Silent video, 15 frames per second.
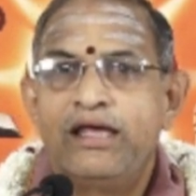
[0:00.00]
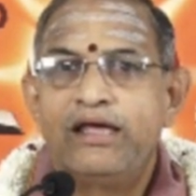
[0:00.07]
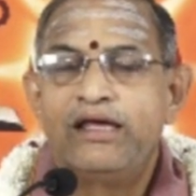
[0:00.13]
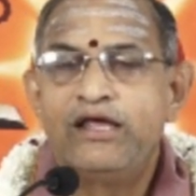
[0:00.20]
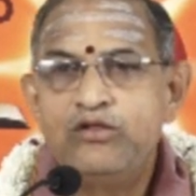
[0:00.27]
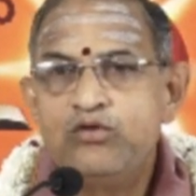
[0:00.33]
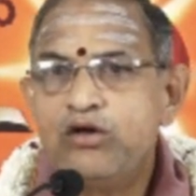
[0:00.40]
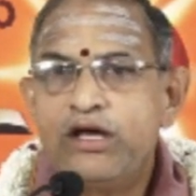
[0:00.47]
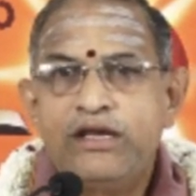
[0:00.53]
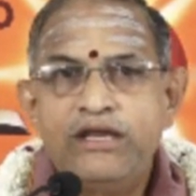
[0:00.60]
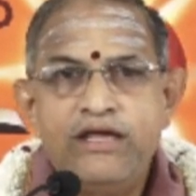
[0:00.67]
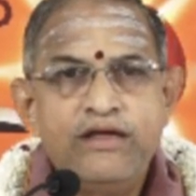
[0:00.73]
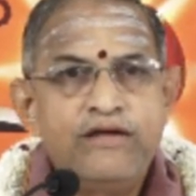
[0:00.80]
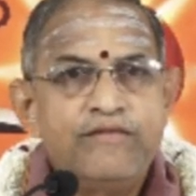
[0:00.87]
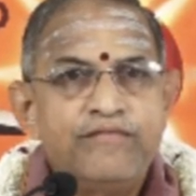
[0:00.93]

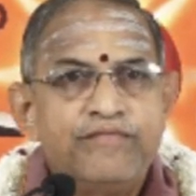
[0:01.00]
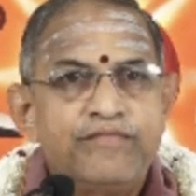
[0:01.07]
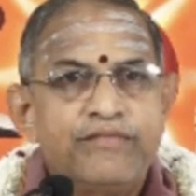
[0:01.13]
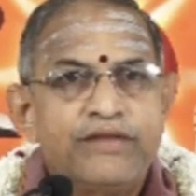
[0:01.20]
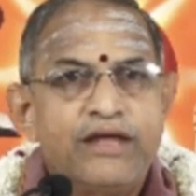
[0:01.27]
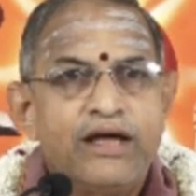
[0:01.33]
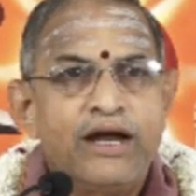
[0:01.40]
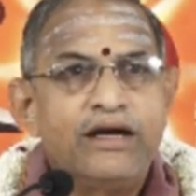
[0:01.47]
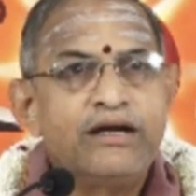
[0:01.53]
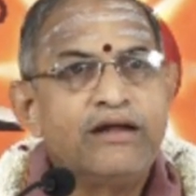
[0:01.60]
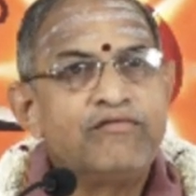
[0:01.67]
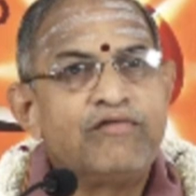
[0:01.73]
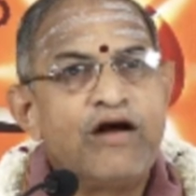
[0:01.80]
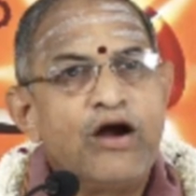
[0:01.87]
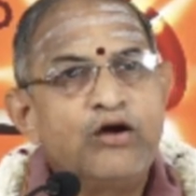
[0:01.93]
ఎందుకని అంటే
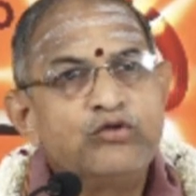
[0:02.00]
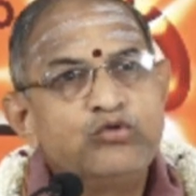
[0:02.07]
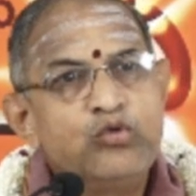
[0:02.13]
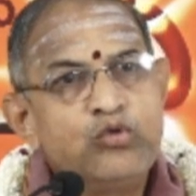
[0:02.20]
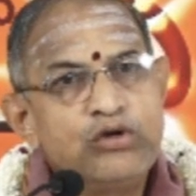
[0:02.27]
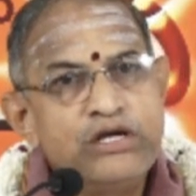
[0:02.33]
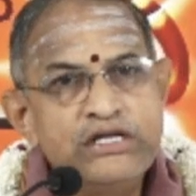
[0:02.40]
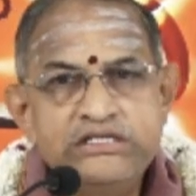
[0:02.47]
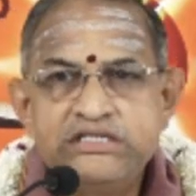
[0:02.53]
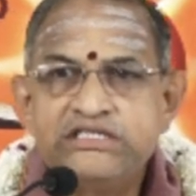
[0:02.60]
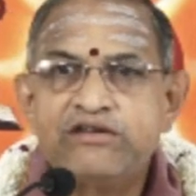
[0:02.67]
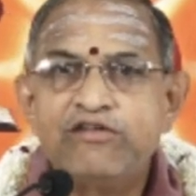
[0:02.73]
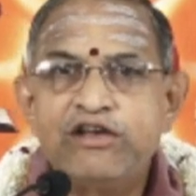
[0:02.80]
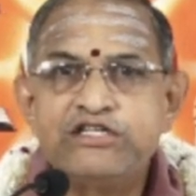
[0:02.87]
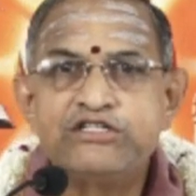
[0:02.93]
వాడు
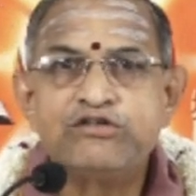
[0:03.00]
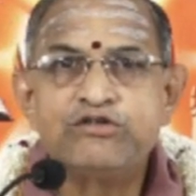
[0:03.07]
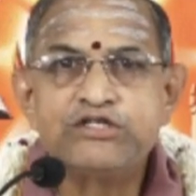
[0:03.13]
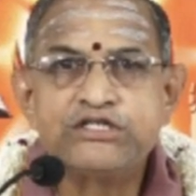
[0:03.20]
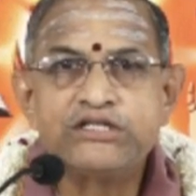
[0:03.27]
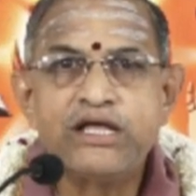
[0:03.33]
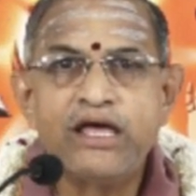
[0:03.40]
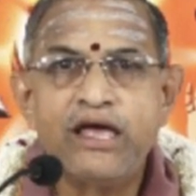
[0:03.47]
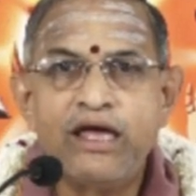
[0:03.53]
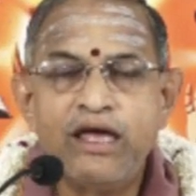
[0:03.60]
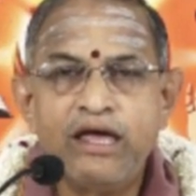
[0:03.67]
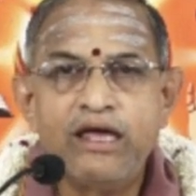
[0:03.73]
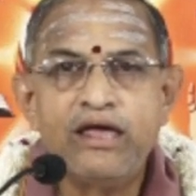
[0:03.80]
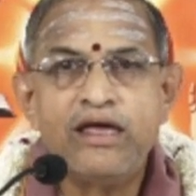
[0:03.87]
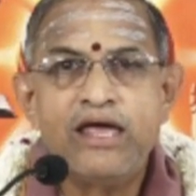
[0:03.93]
దుఃఖించవలసి వస్తే
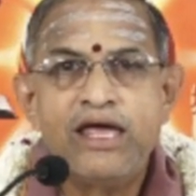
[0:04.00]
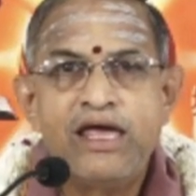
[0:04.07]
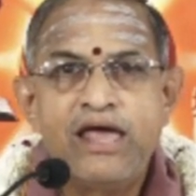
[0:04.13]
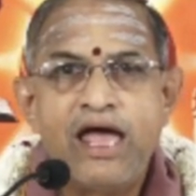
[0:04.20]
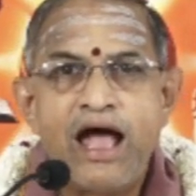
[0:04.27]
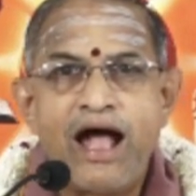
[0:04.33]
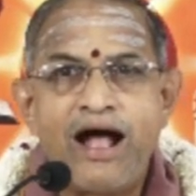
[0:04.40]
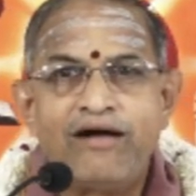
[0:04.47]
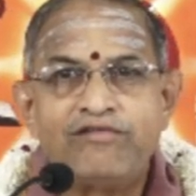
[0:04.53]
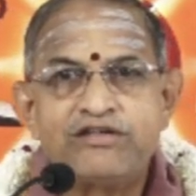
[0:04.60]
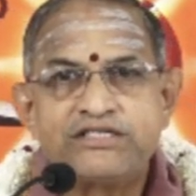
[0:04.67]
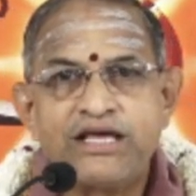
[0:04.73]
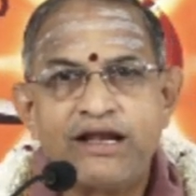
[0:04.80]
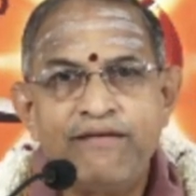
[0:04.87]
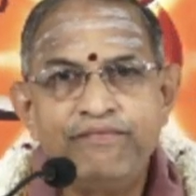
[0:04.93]

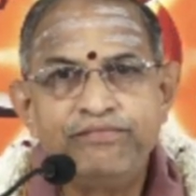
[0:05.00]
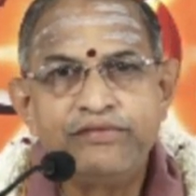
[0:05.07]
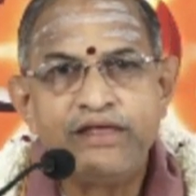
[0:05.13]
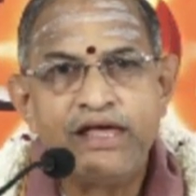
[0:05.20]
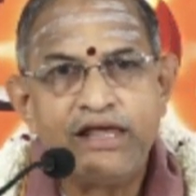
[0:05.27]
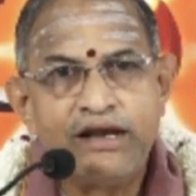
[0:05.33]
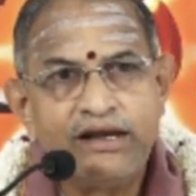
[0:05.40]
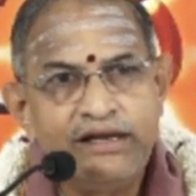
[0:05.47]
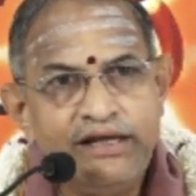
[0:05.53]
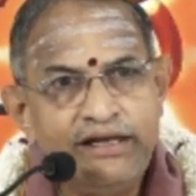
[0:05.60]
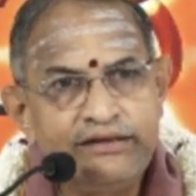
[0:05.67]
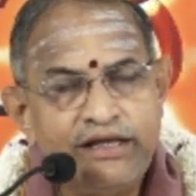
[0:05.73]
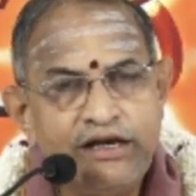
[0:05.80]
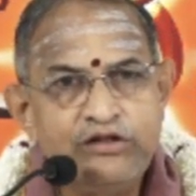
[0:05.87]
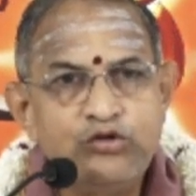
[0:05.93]
అవసరం
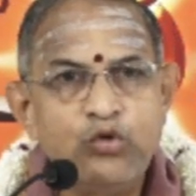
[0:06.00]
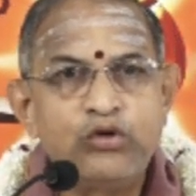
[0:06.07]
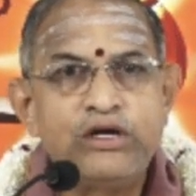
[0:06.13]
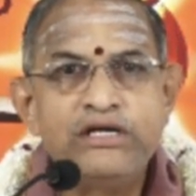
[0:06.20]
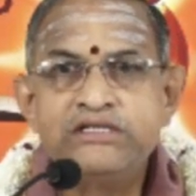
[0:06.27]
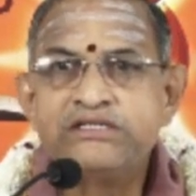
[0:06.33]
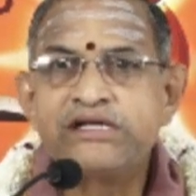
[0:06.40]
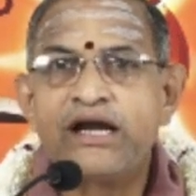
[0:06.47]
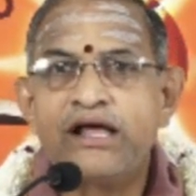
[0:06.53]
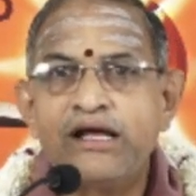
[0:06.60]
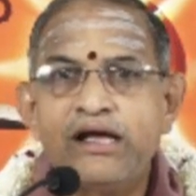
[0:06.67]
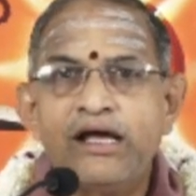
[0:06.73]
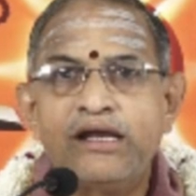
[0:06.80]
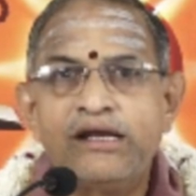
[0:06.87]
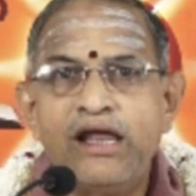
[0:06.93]
తీరలేదని దుఃఖించడం
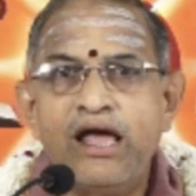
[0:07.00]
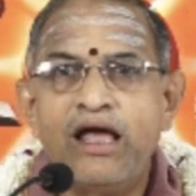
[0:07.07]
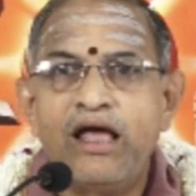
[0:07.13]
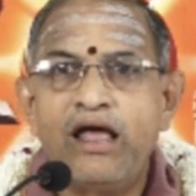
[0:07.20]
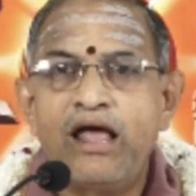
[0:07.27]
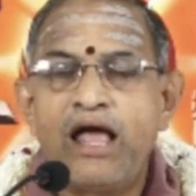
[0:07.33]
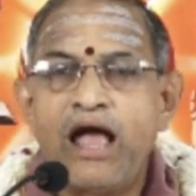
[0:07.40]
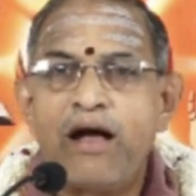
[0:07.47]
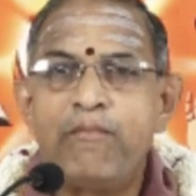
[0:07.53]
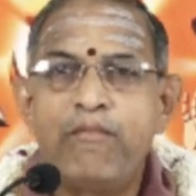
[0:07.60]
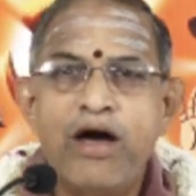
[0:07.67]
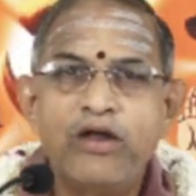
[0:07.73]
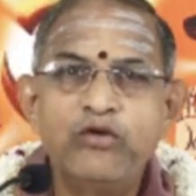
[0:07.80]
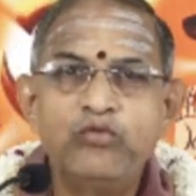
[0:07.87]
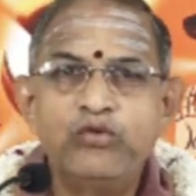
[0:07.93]
కన్నా
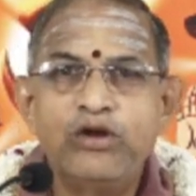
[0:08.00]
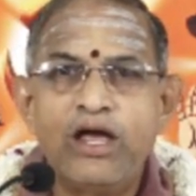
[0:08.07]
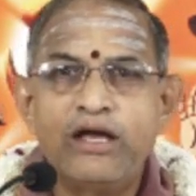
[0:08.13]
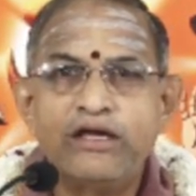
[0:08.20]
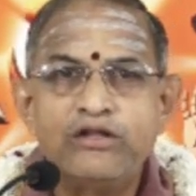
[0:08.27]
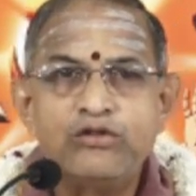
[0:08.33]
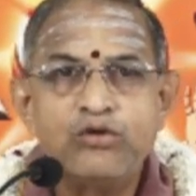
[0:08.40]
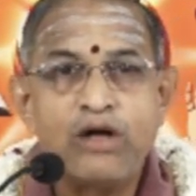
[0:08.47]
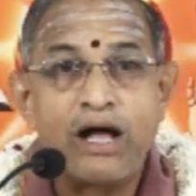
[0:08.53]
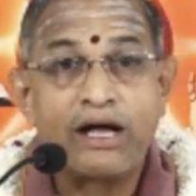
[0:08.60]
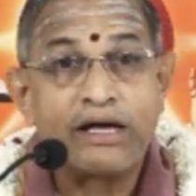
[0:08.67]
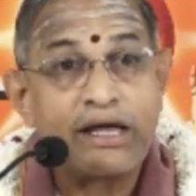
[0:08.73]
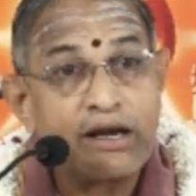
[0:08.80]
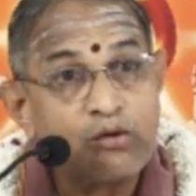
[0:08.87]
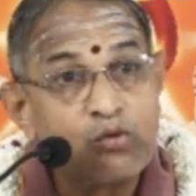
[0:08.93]
అమ్మా నువ్వు నాకెందుకు
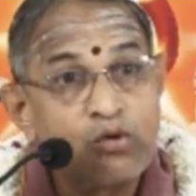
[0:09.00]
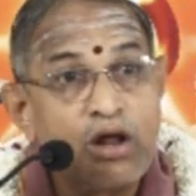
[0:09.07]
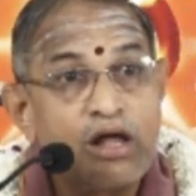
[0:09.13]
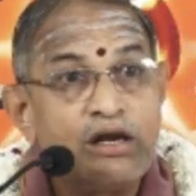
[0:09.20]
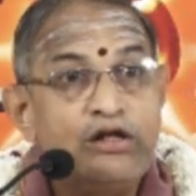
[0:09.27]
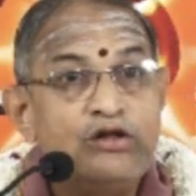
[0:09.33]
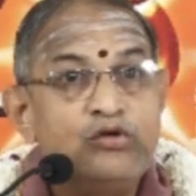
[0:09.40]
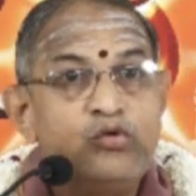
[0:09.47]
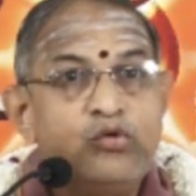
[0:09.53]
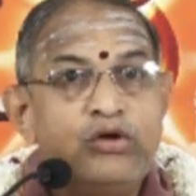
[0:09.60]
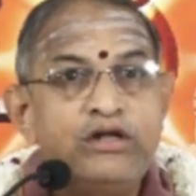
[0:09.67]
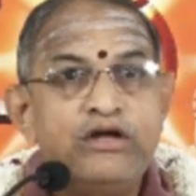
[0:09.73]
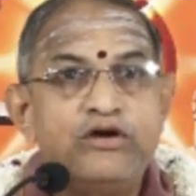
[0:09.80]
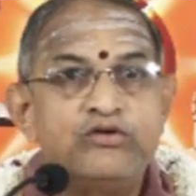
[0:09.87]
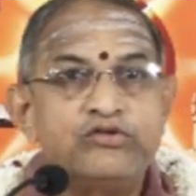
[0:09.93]
అక్కరకు రాలేదు
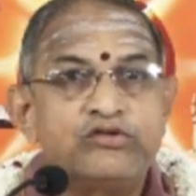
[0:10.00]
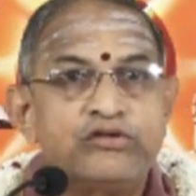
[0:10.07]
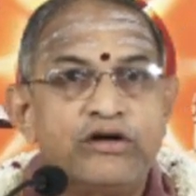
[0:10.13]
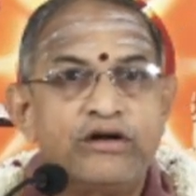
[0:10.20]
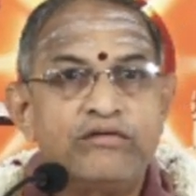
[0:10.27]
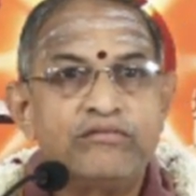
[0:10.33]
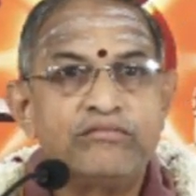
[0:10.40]
అని ఏడుస్తాడు